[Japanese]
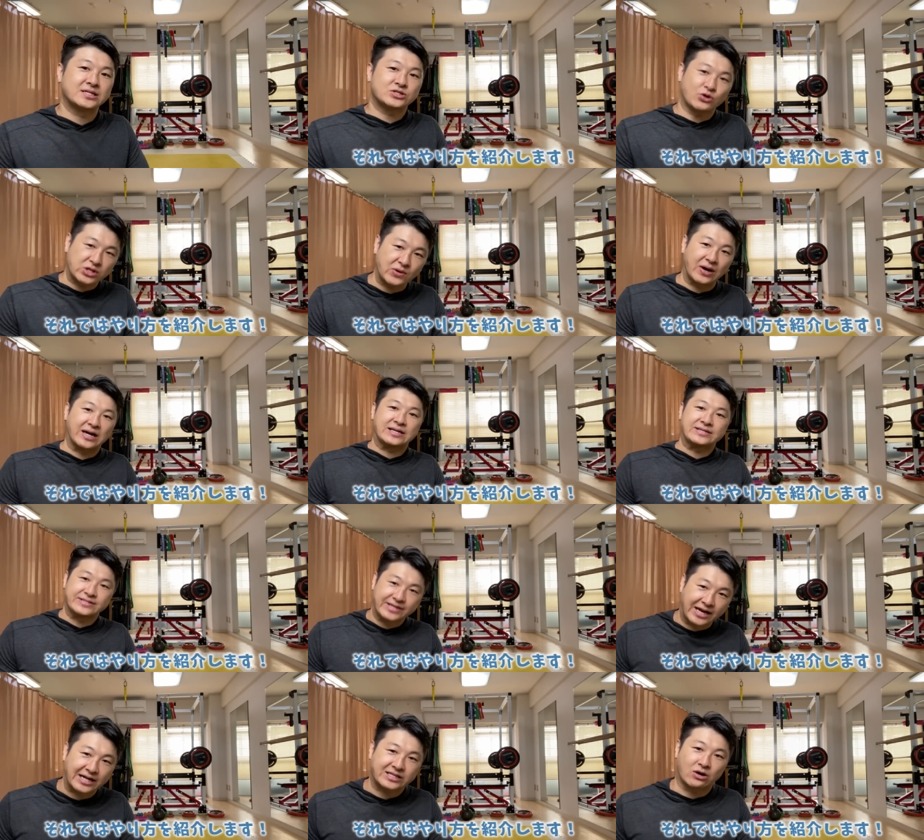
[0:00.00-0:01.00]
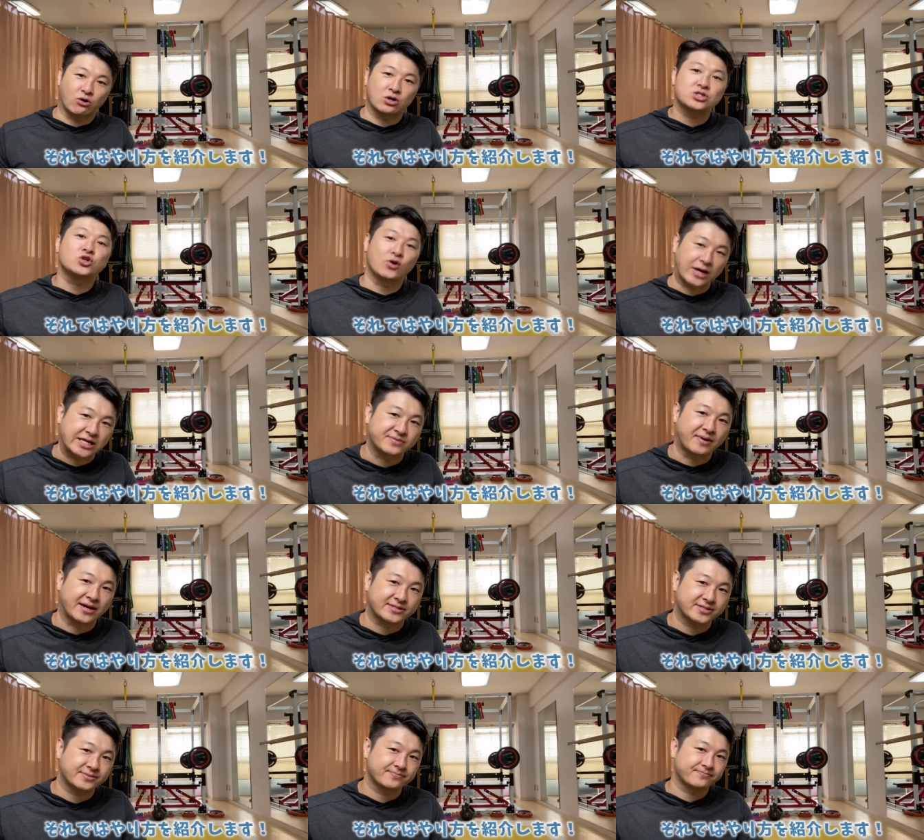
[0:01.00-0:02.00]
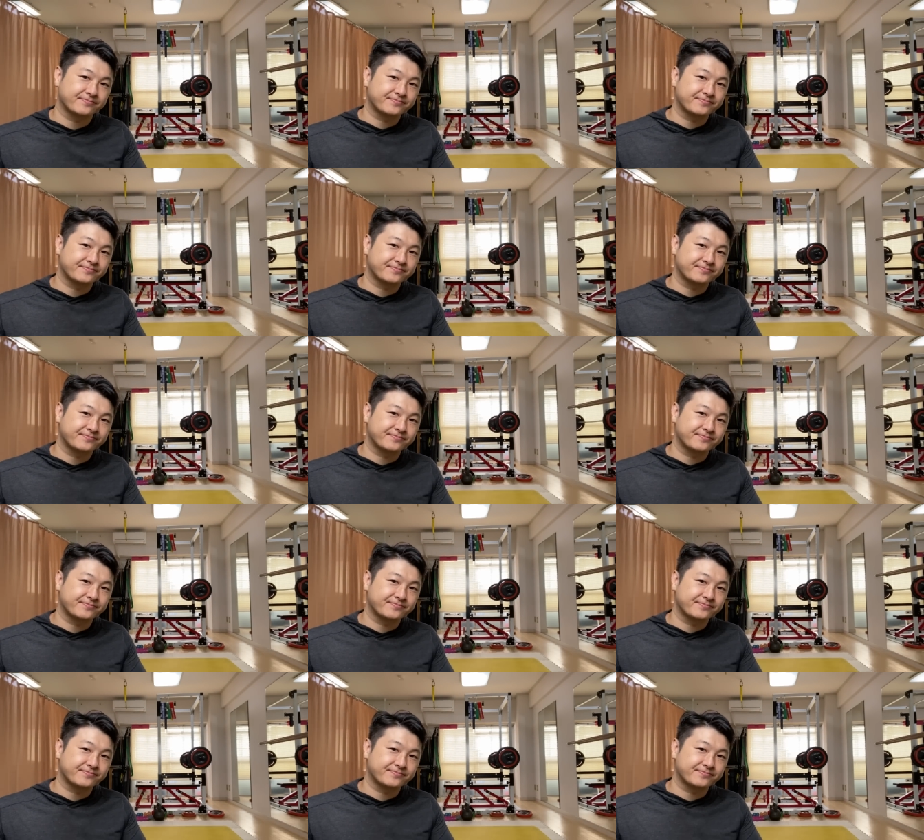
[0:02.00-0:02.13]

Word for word: それでは、やり方を紹介します。